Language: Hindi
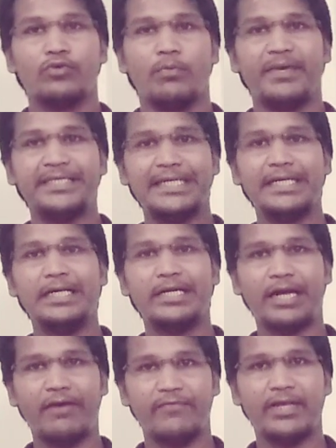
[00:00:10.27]
तो बेसिकली
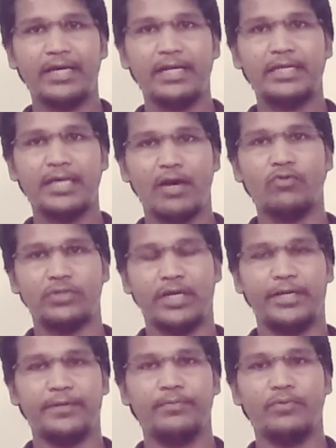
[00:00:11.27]
ड्राफ्ट एंगल क्या
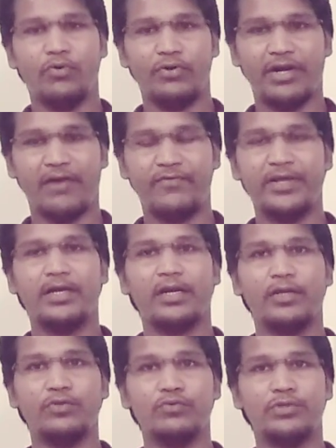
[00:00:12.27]
होता है और ड्राफ्ट
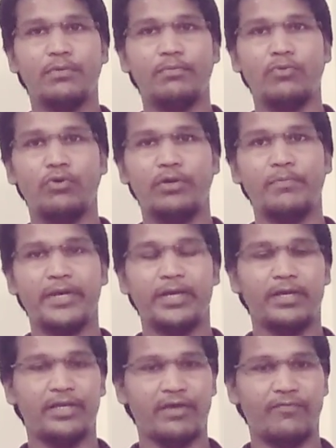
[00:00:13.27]
एंगल का यूज हम मोल्ड
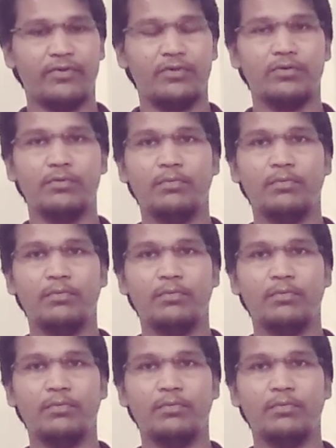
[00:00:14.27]
में या फिर